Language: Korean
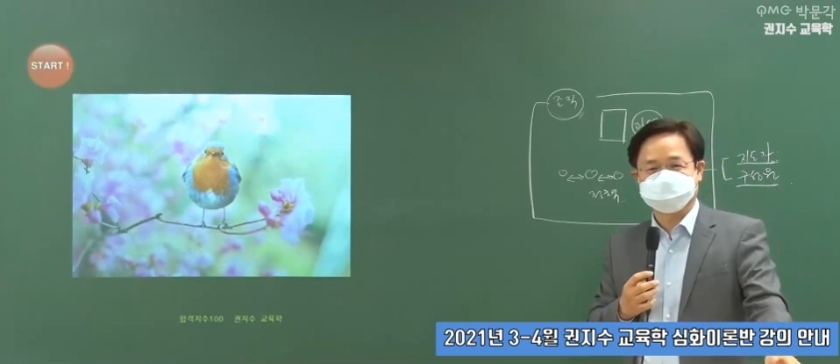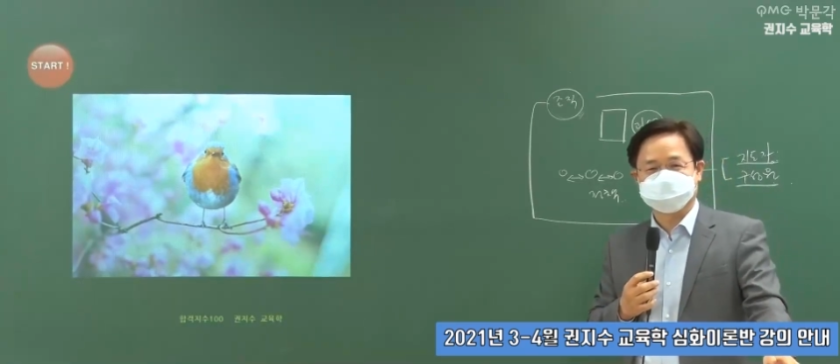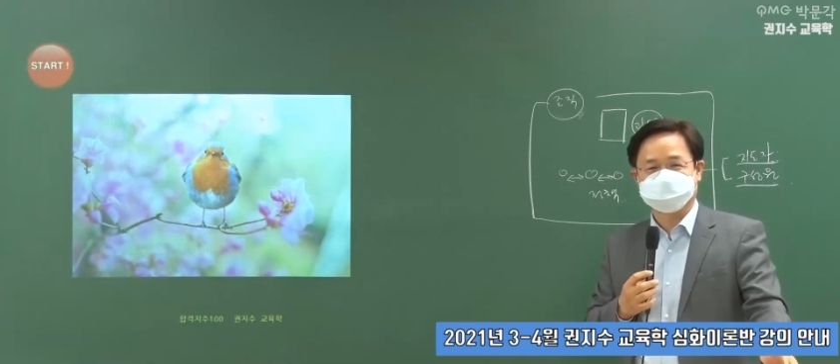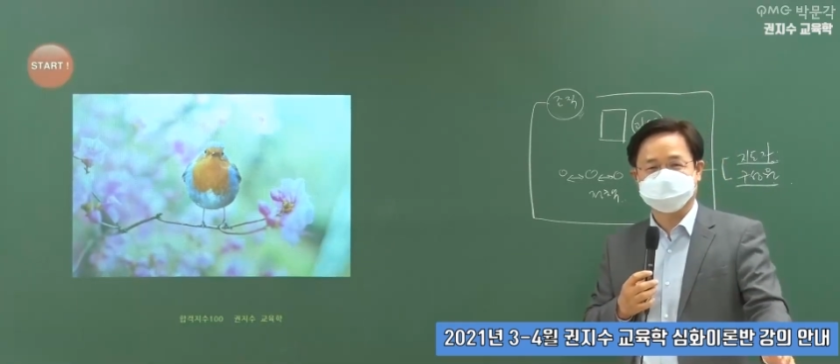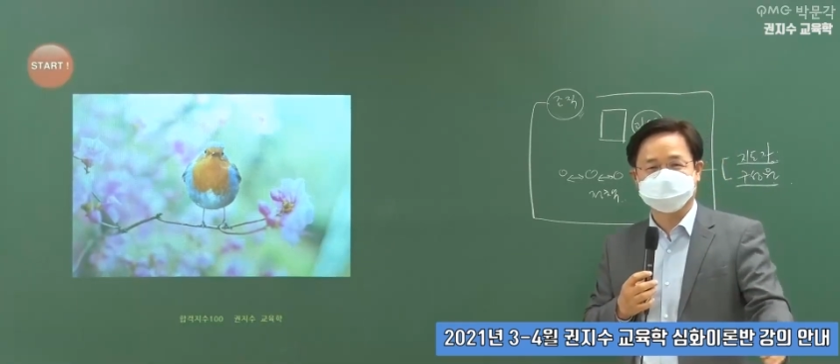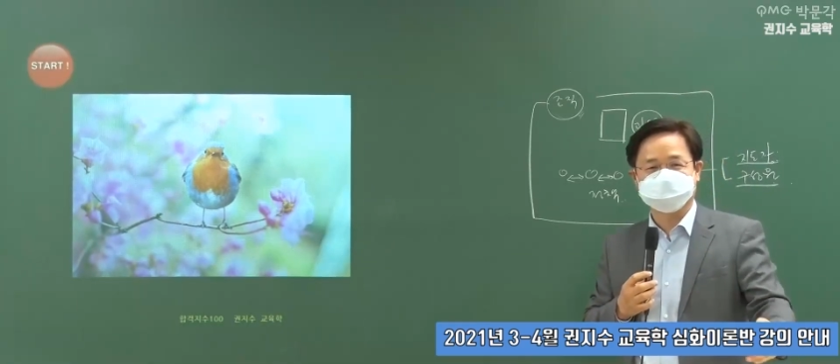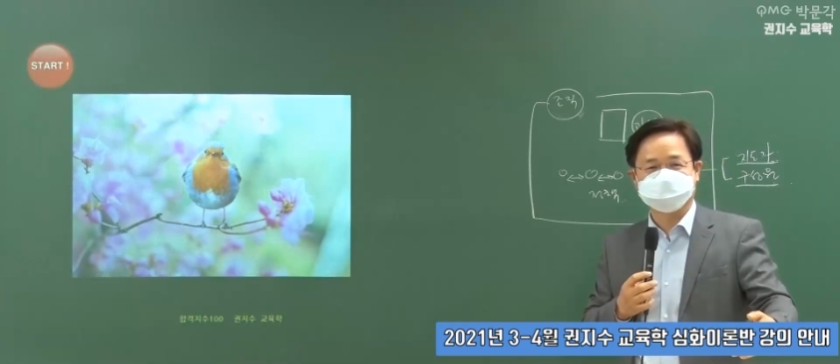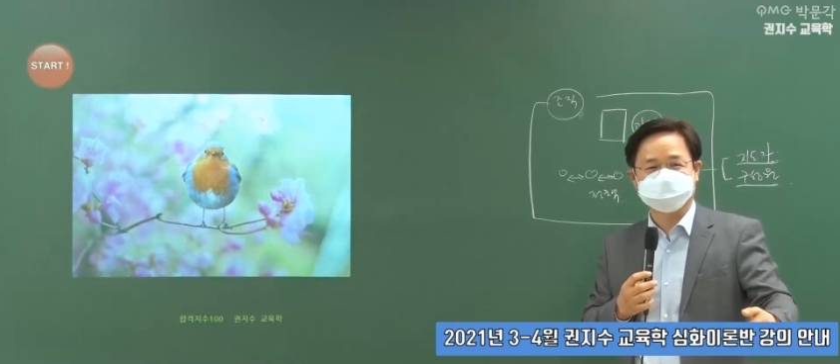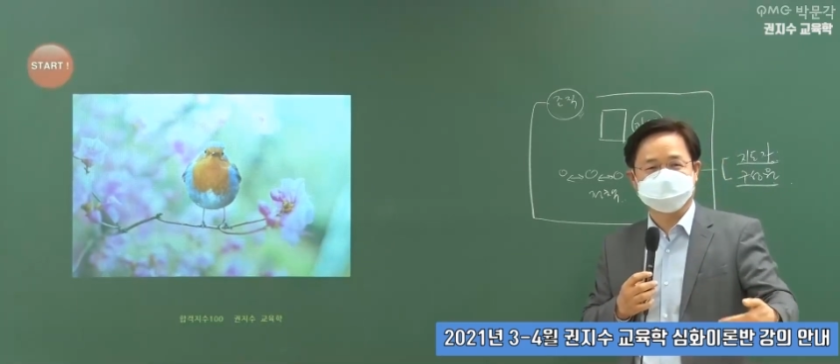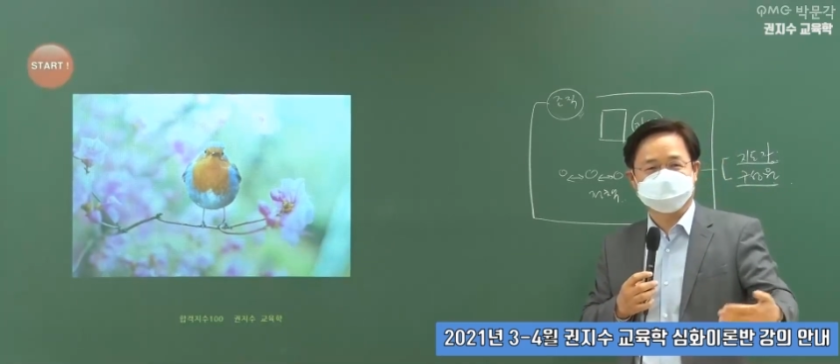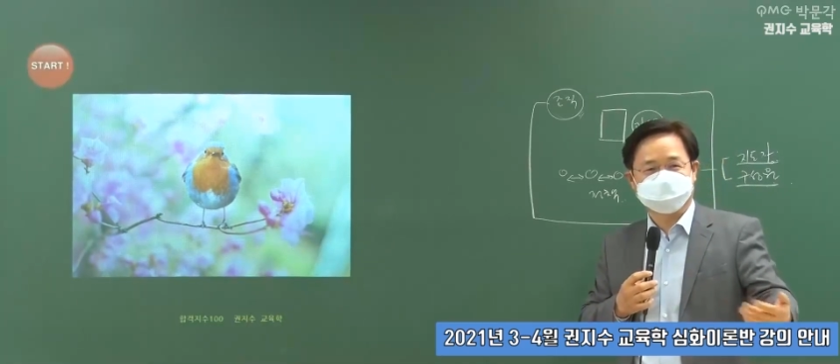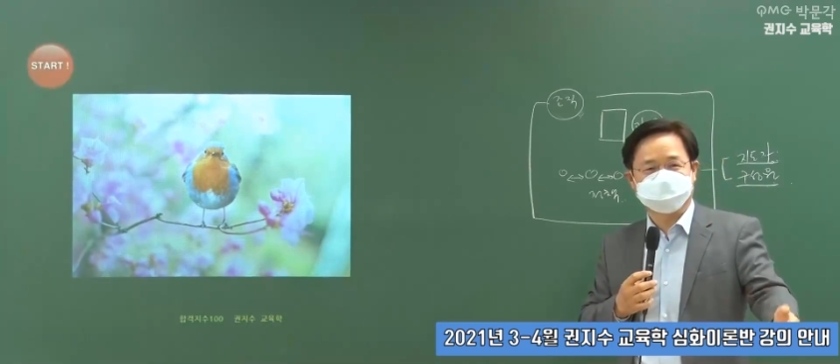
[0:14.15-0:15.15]
예, 한번
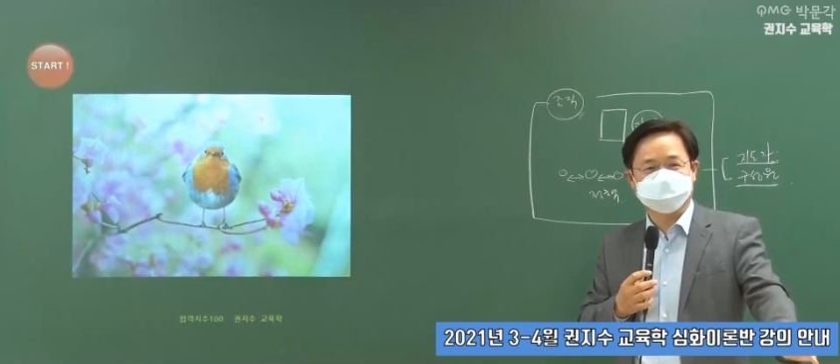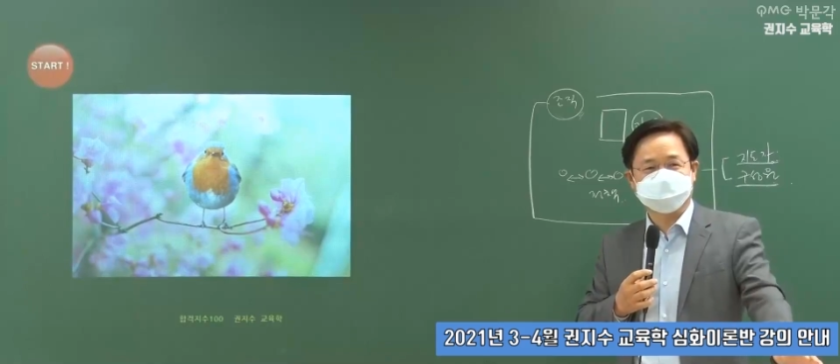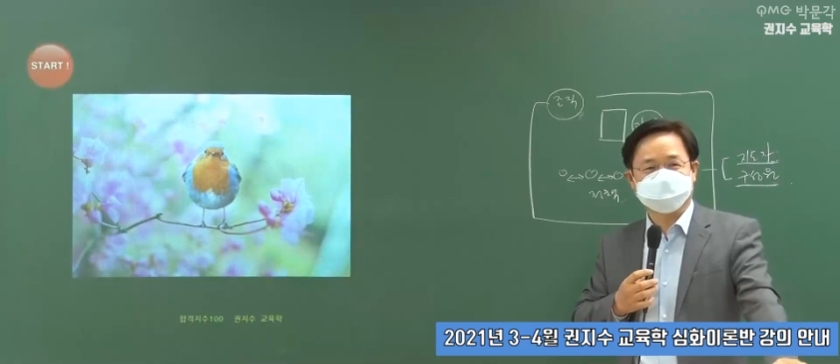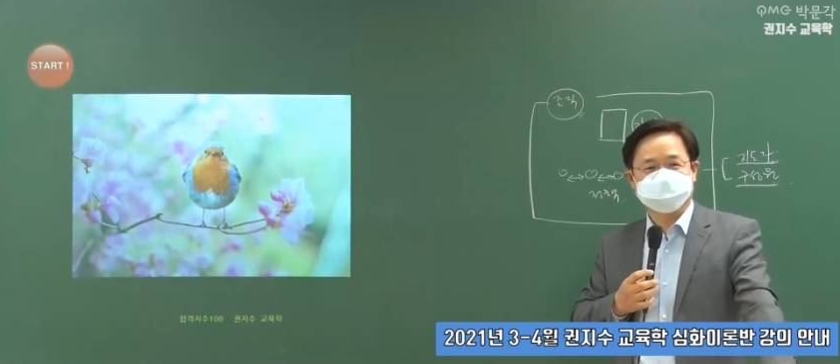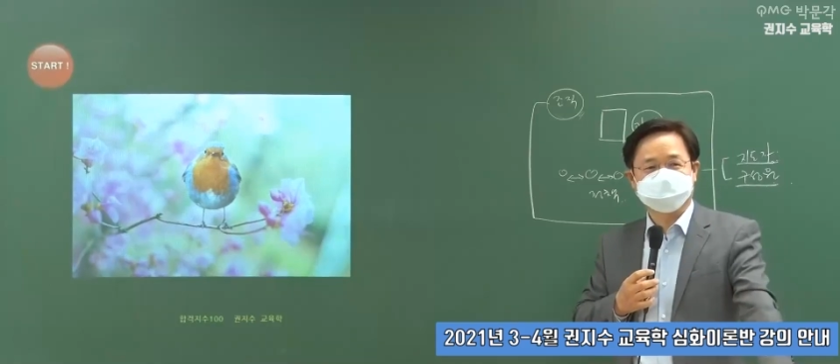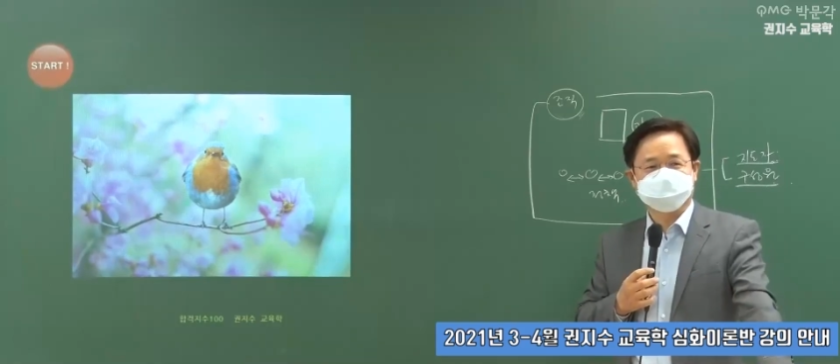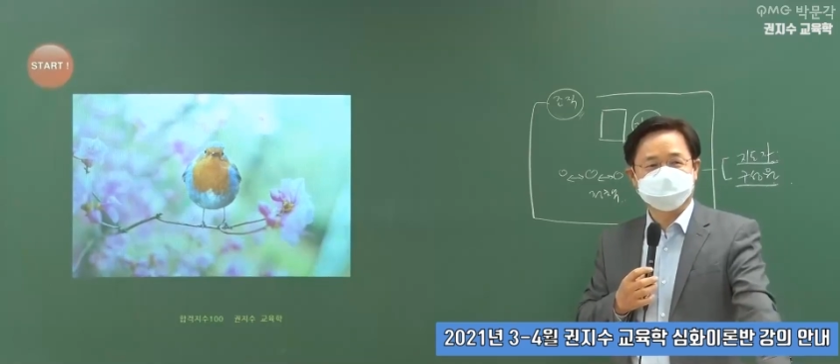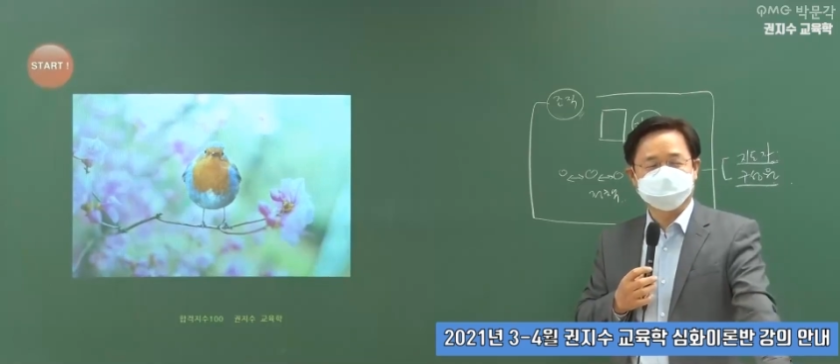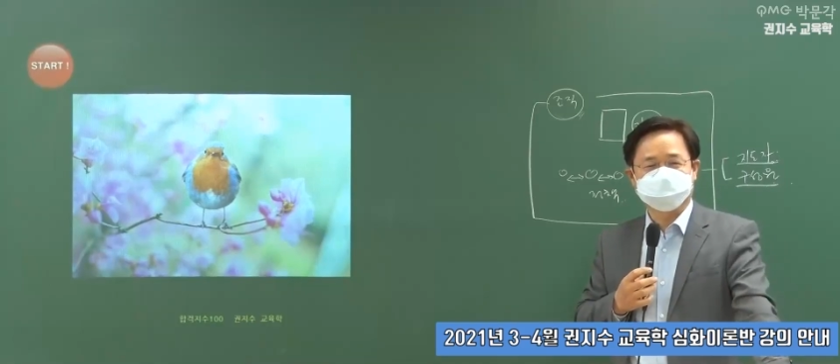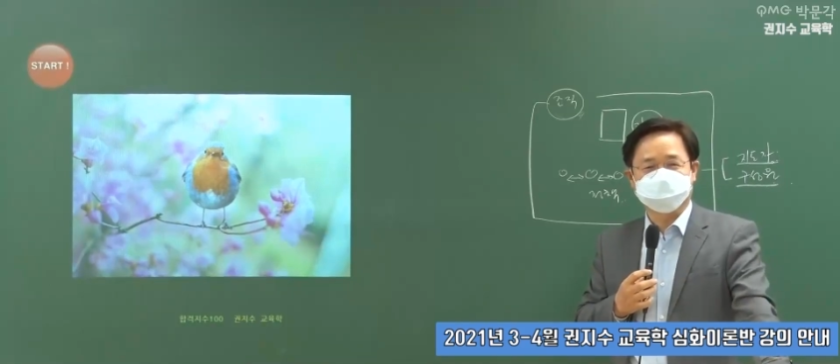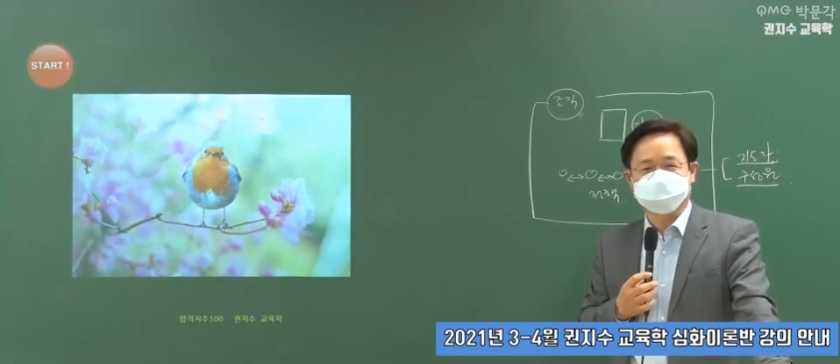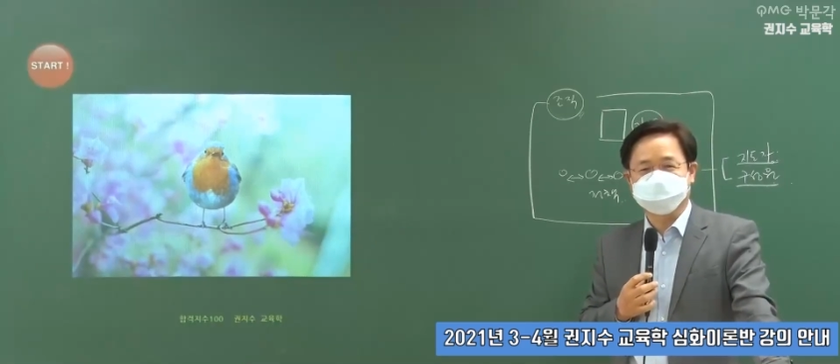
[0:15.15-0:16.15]
프레시하는 것도
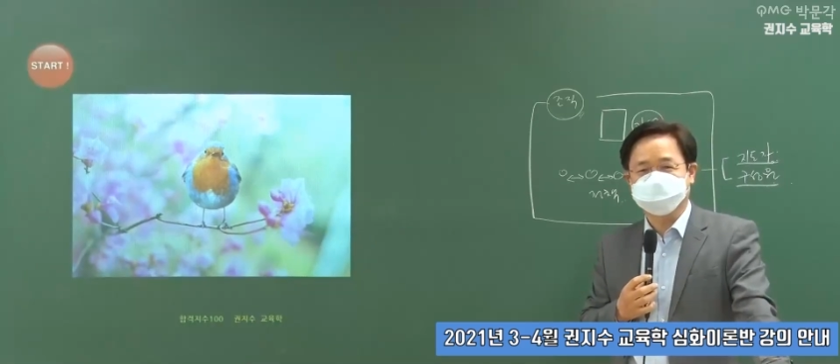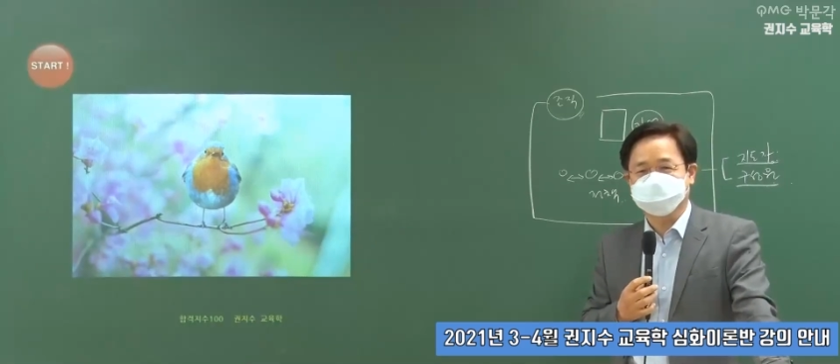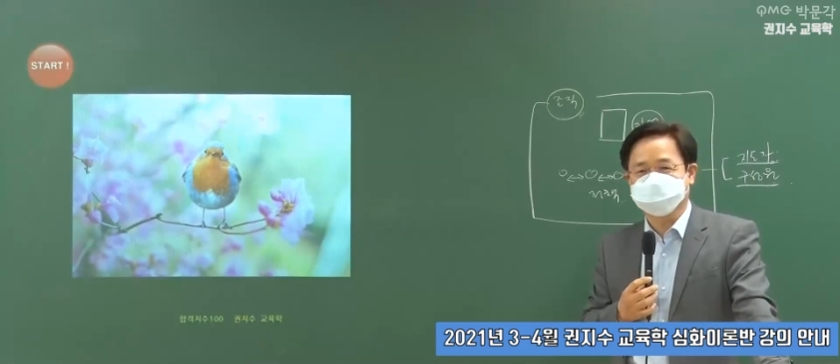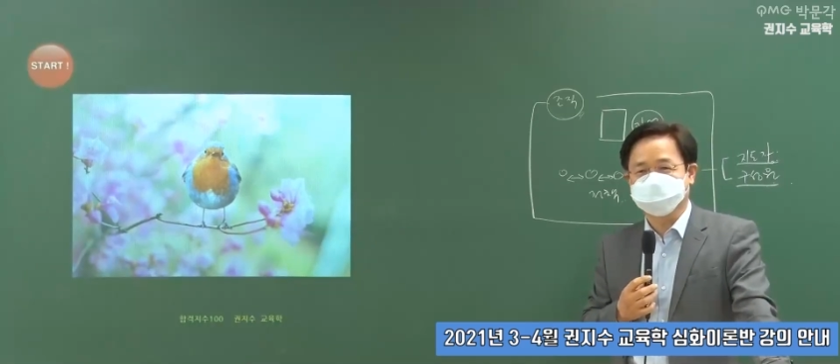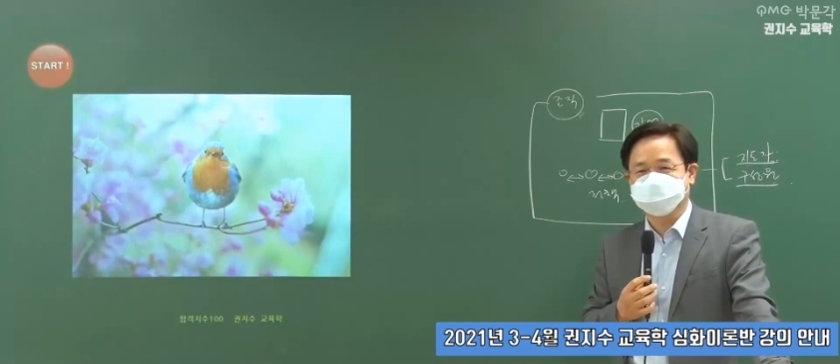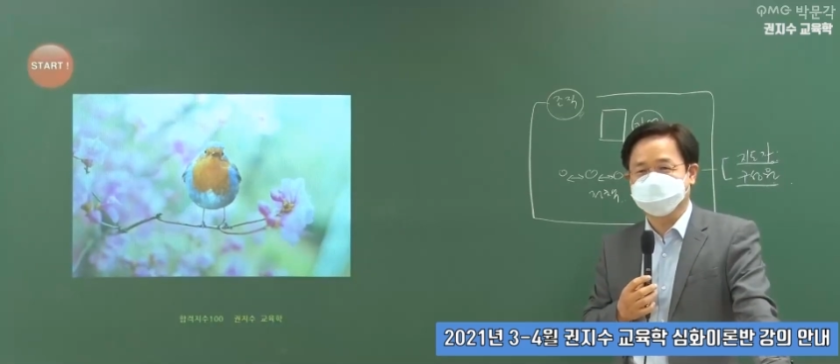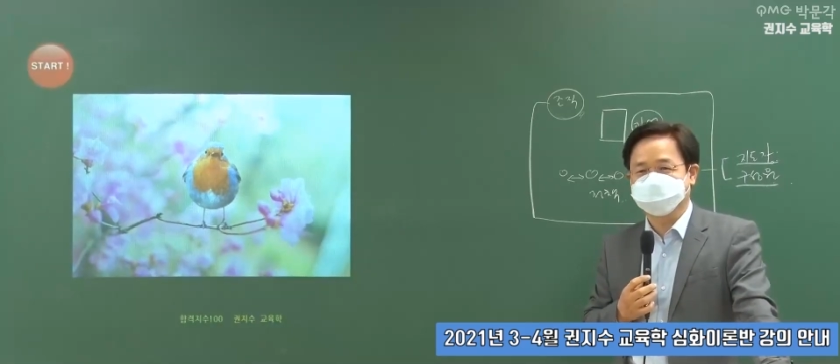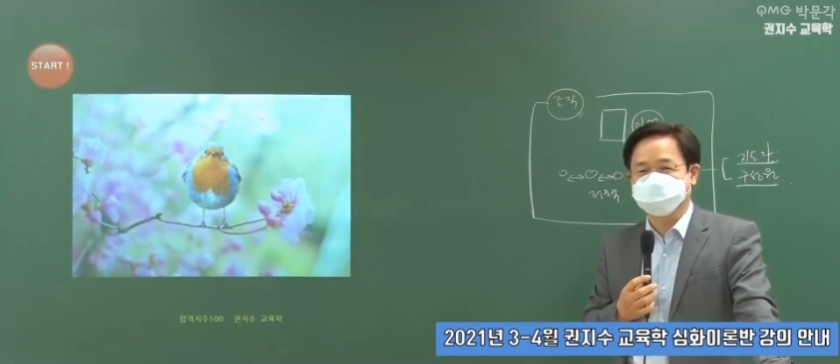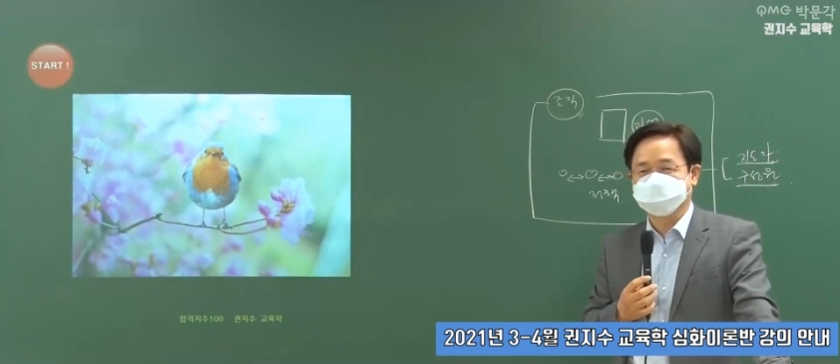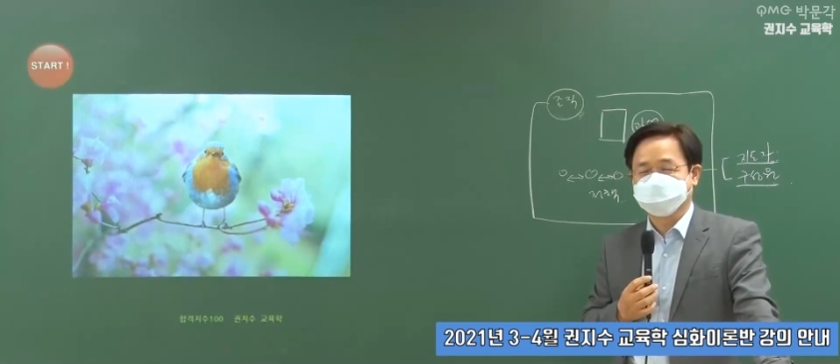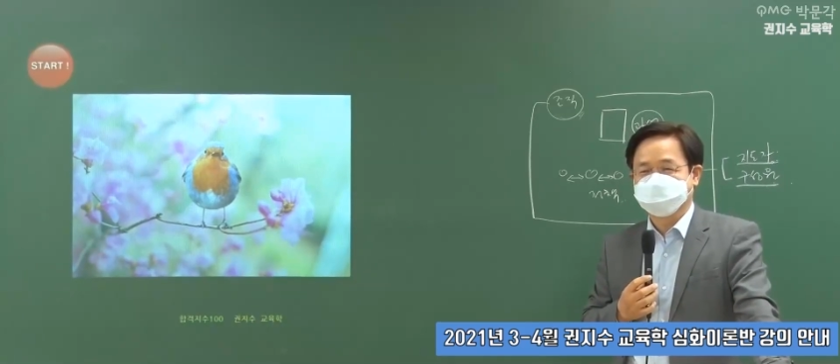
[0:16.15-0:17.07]
좋고. 어,